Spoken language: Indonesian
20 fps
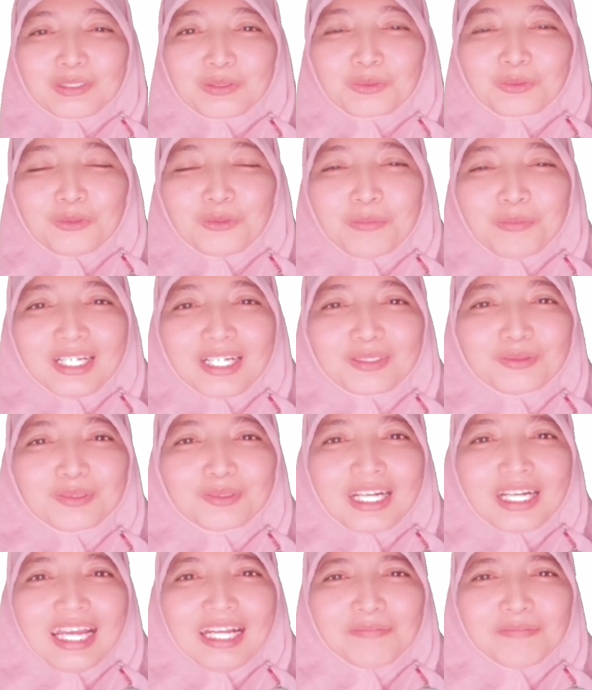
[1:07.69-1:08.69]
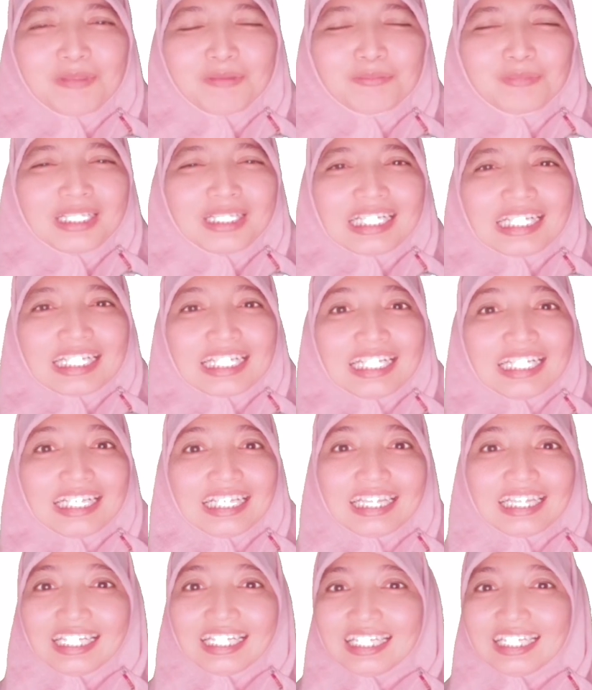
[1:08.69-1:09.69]
suku Madura memiliki
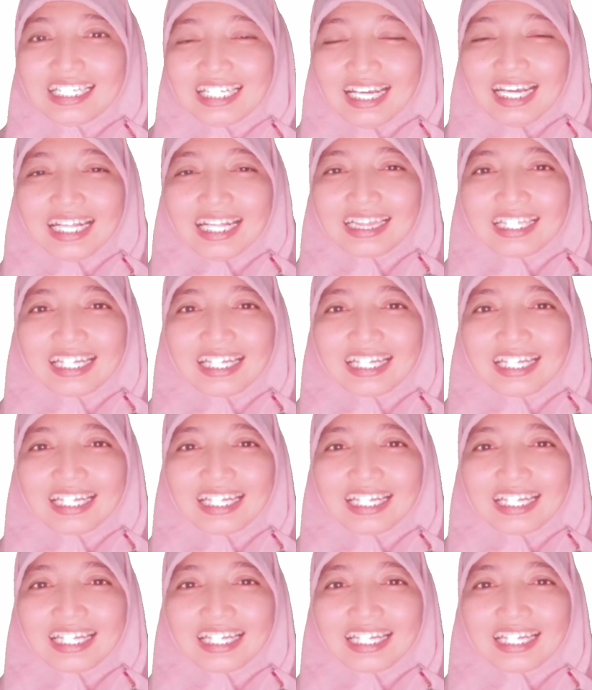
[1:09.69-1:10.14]
tiga